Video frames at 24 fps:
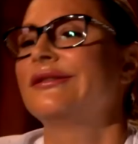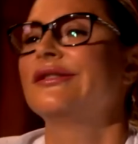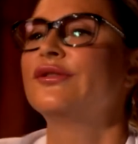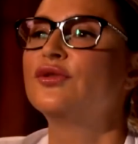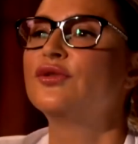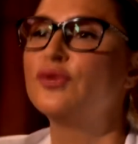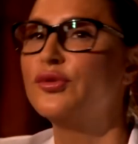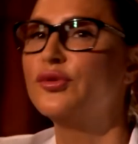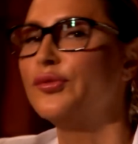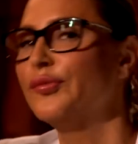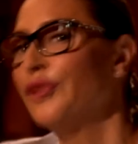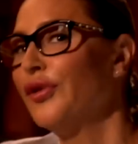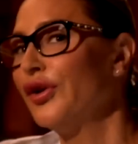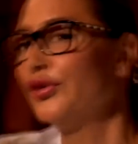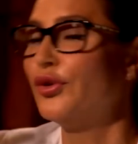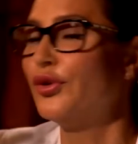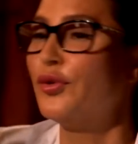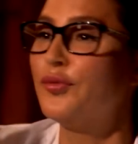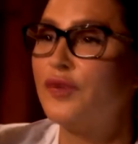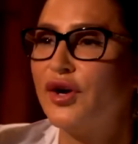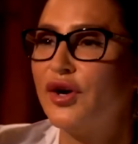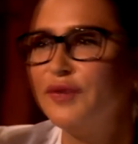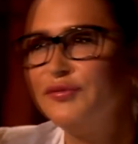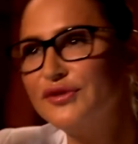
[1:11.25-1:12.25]
c'est du
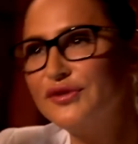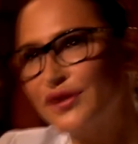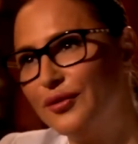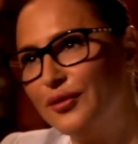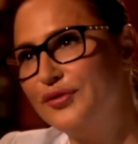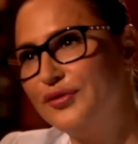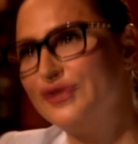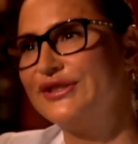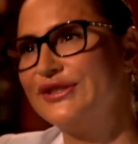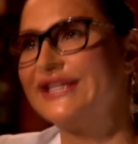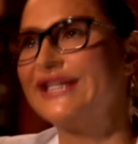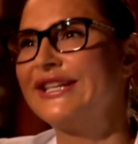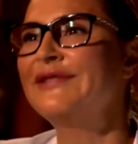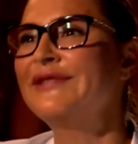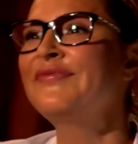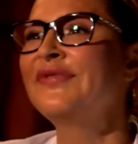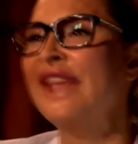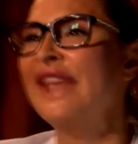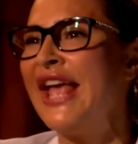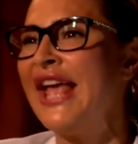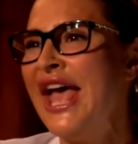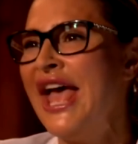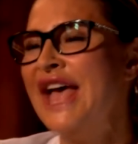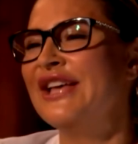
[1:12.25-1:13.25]
porno propre, si on peut dire.
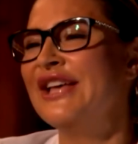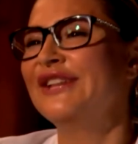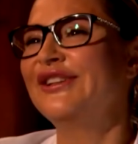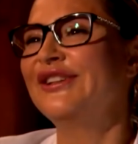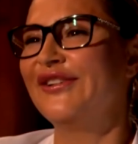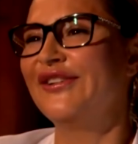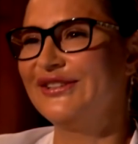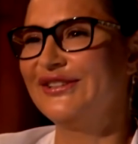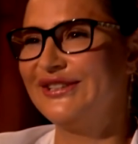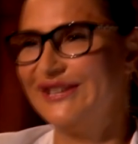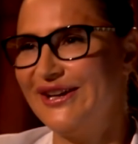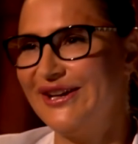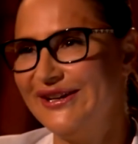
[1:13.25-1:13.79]
Donc, quoi,